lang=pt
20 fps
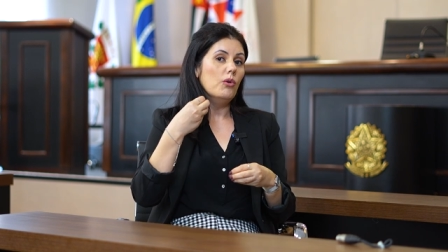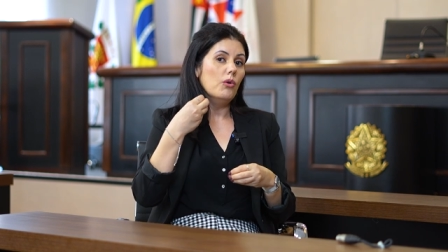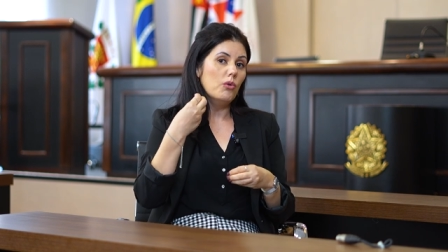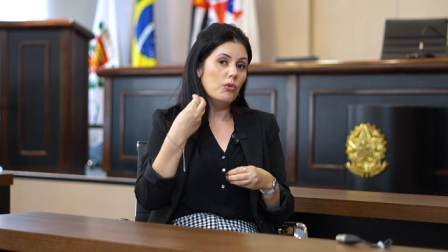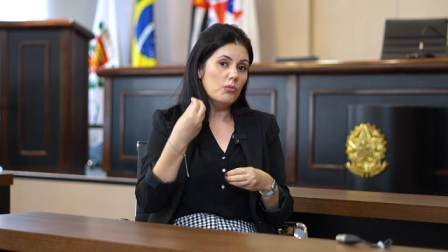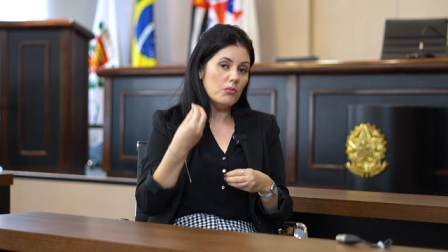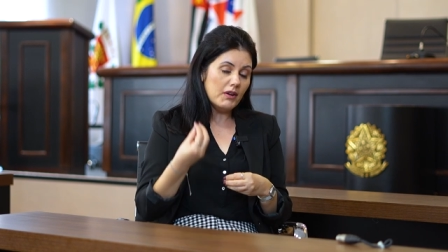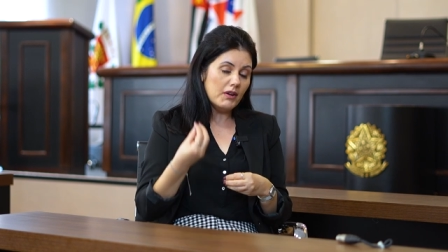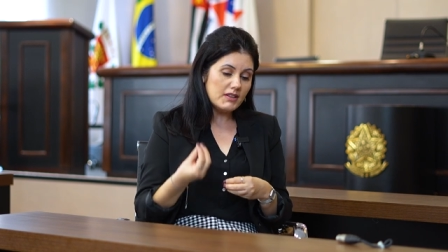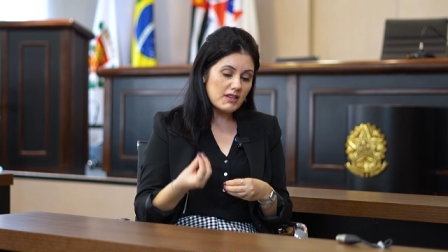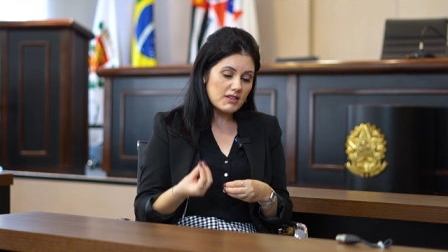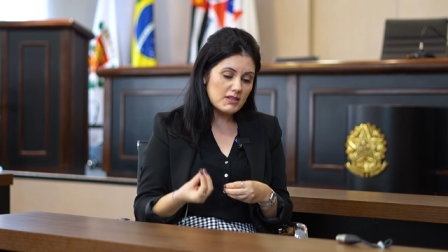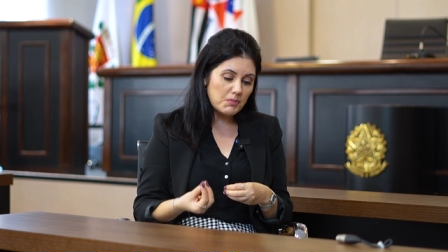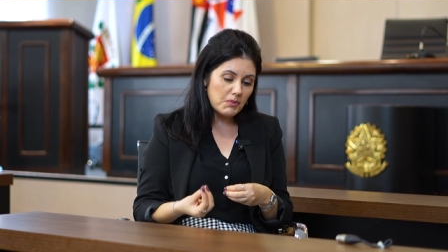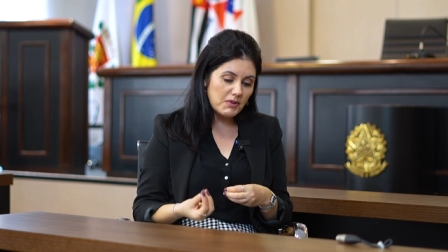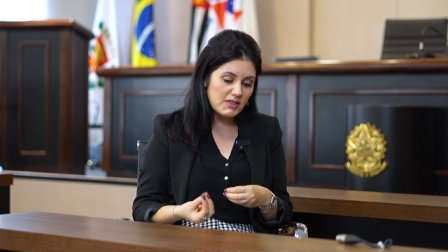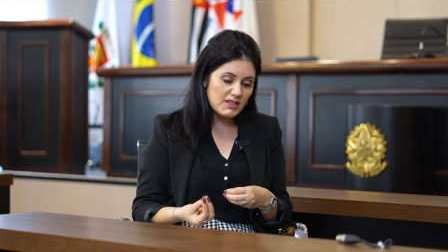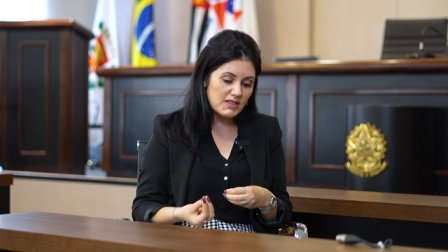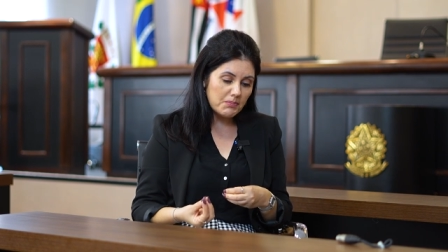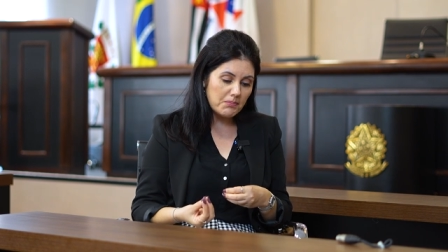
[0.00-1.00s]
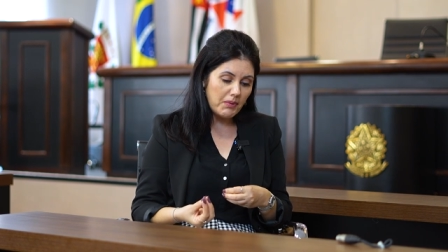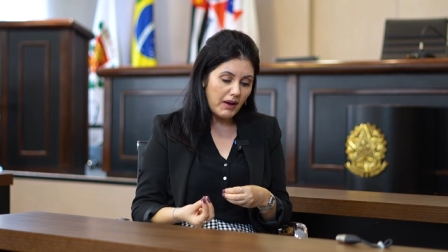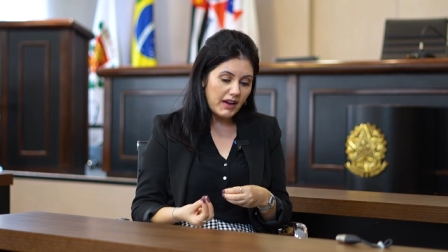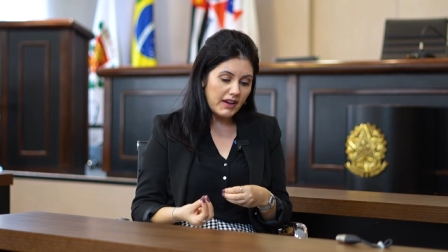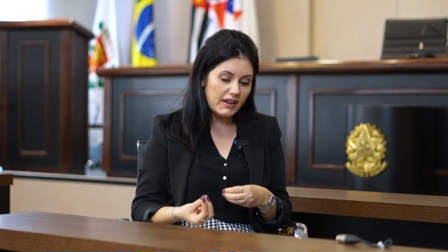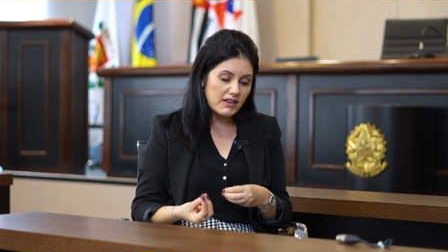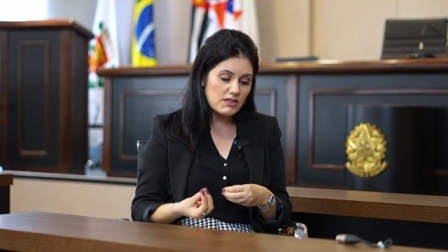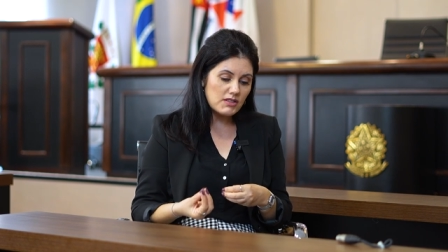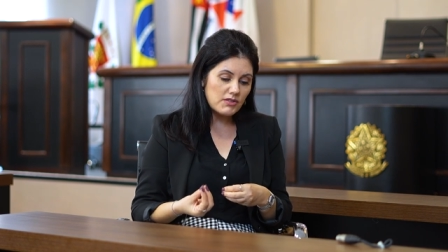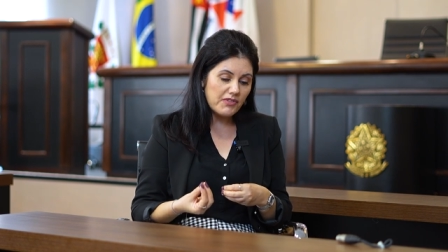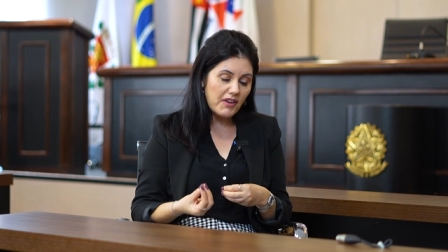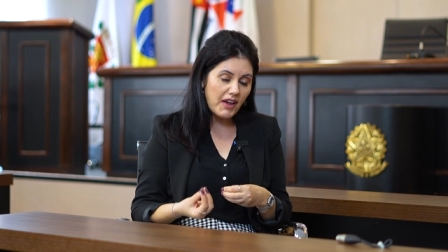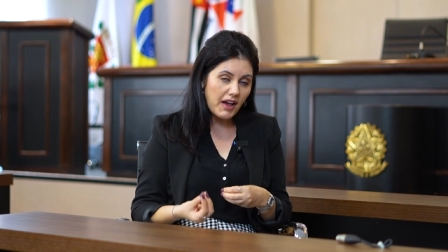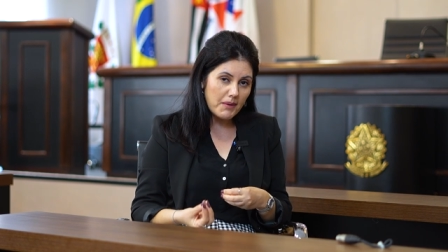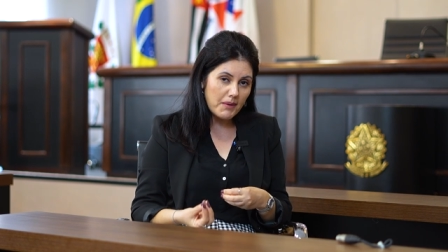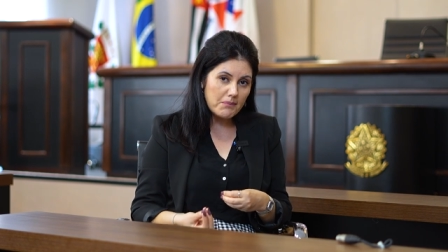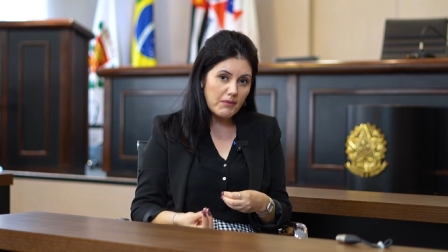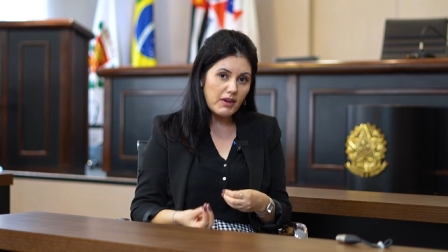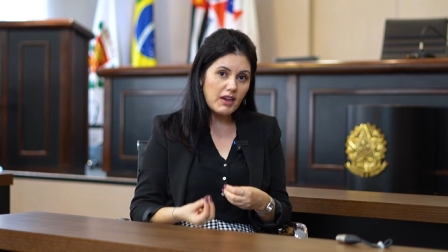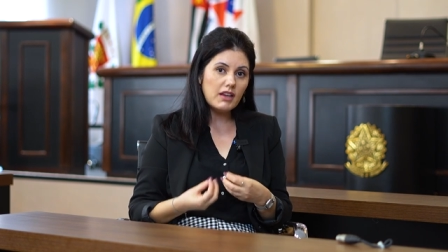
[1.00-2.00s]
Uma das principais
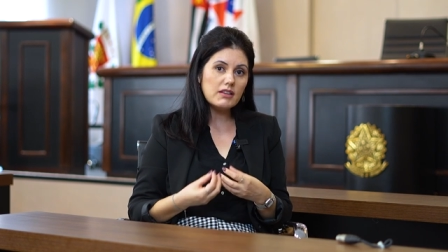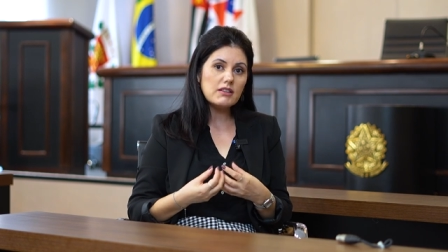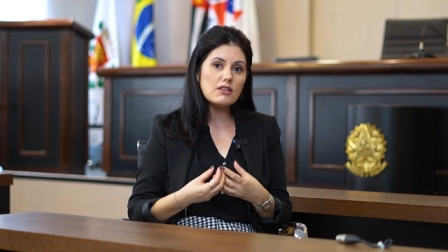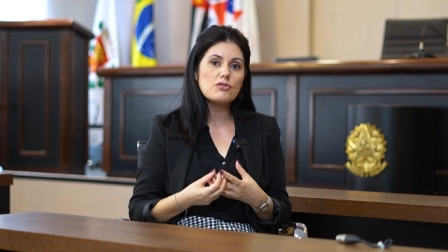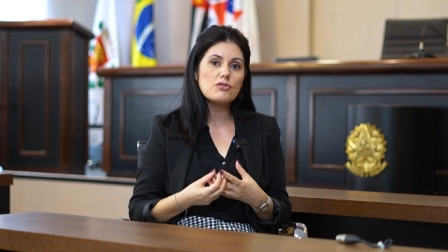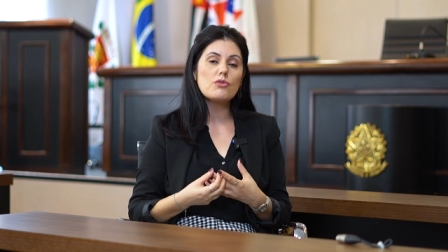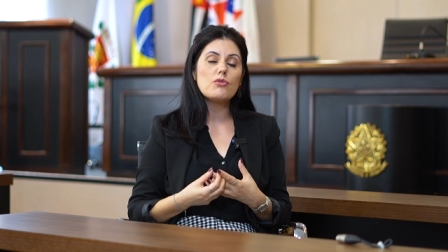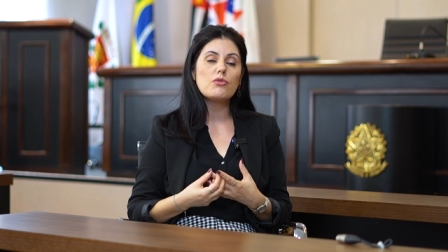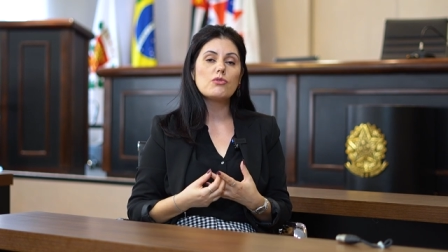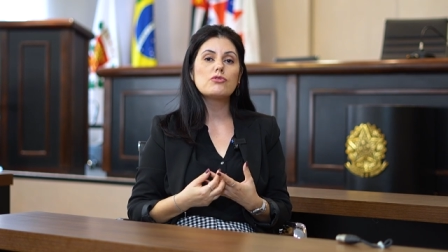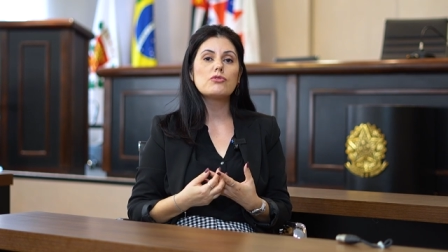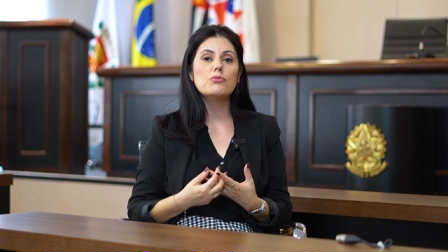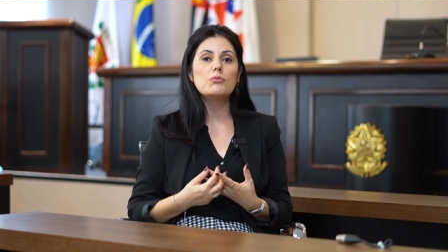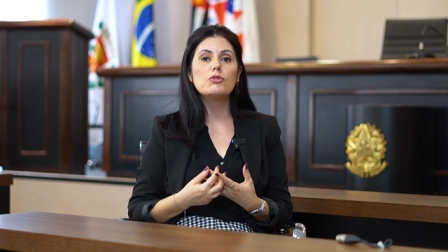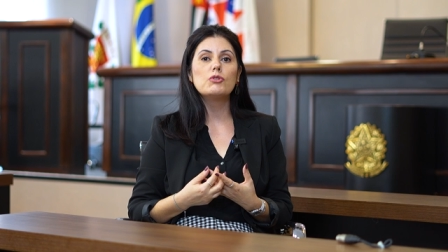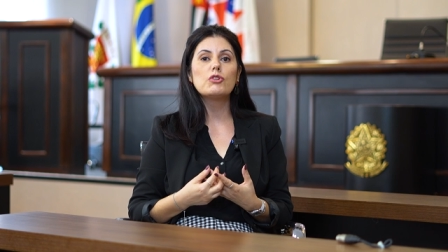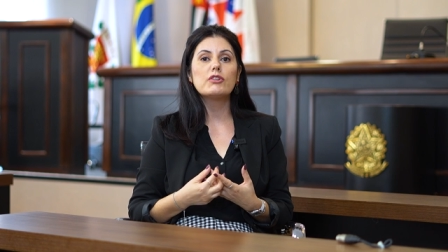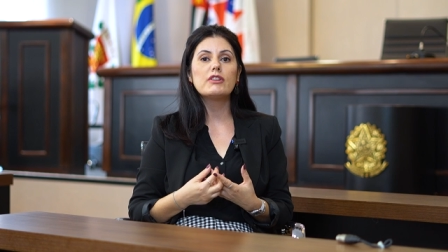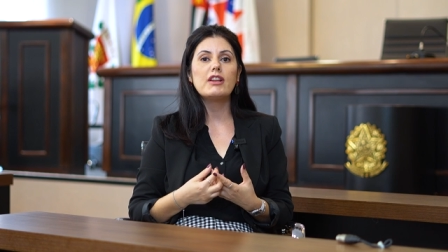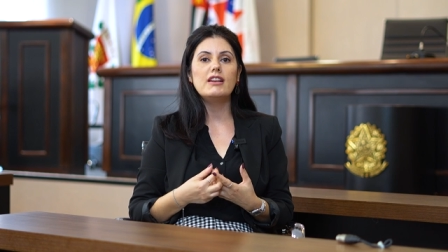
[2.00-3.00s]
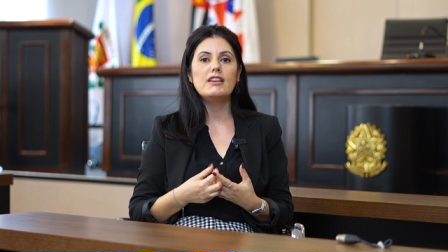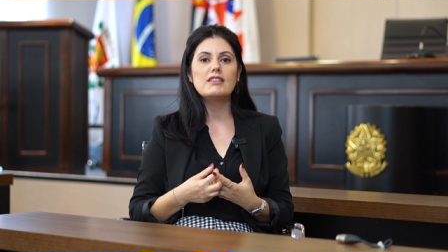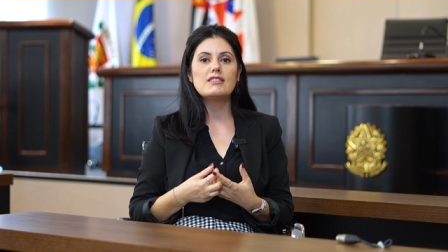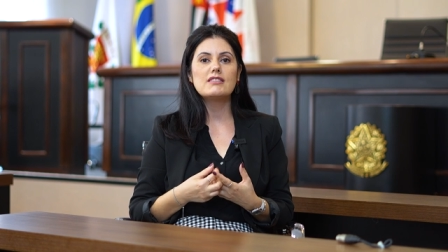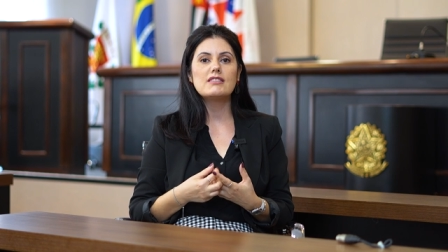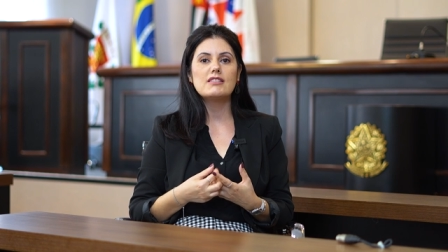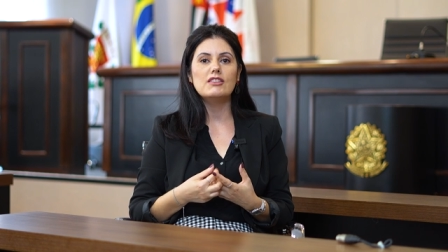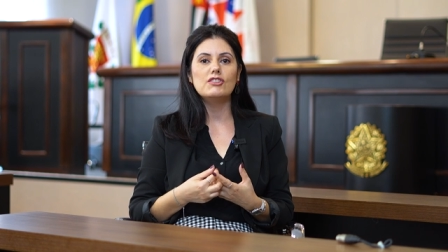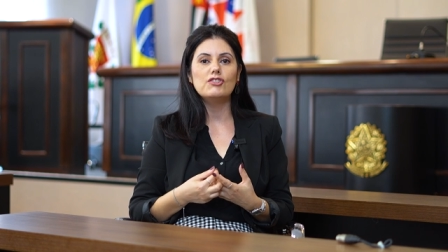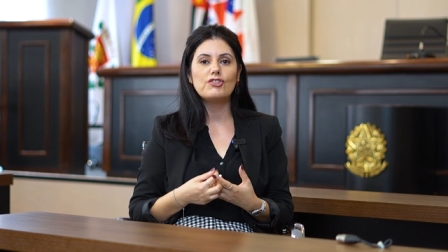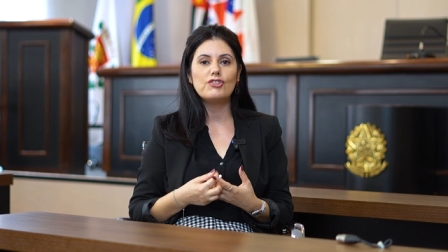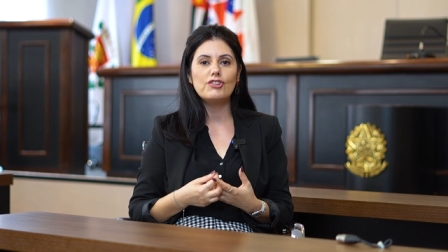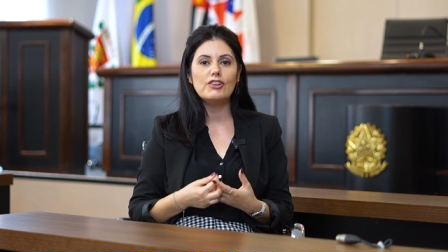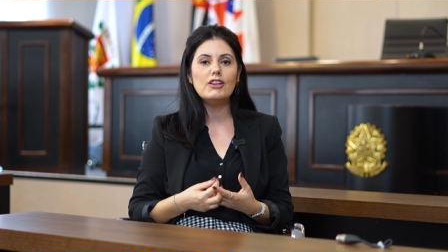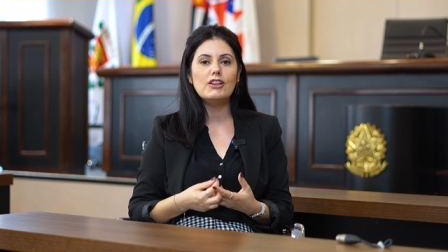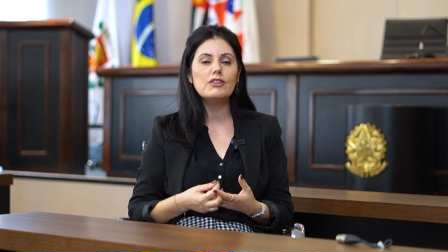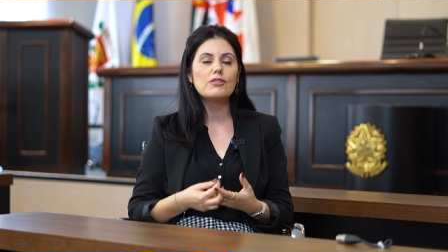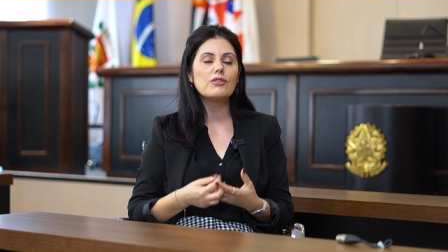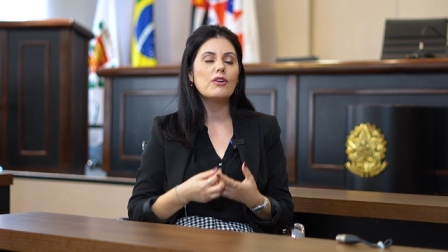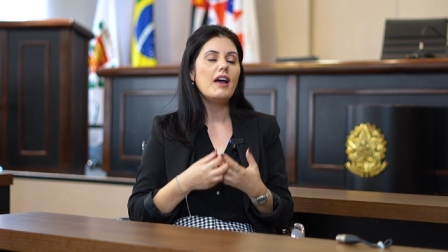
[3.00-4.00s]
ferramentas que o consumidor tem nesse
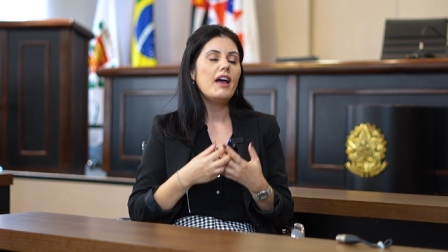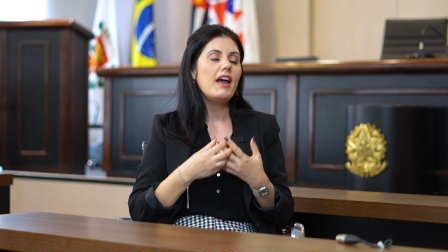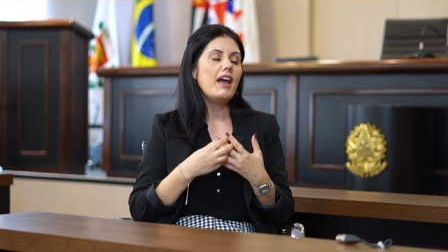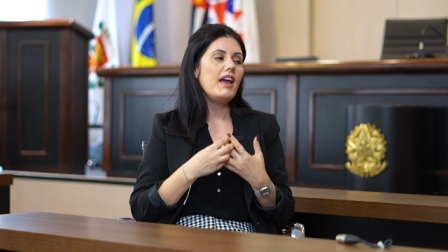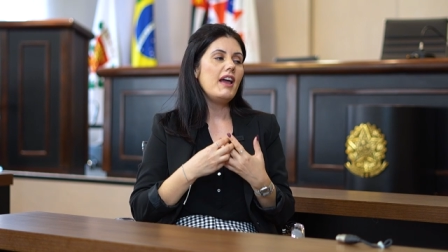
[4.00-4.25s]
sentido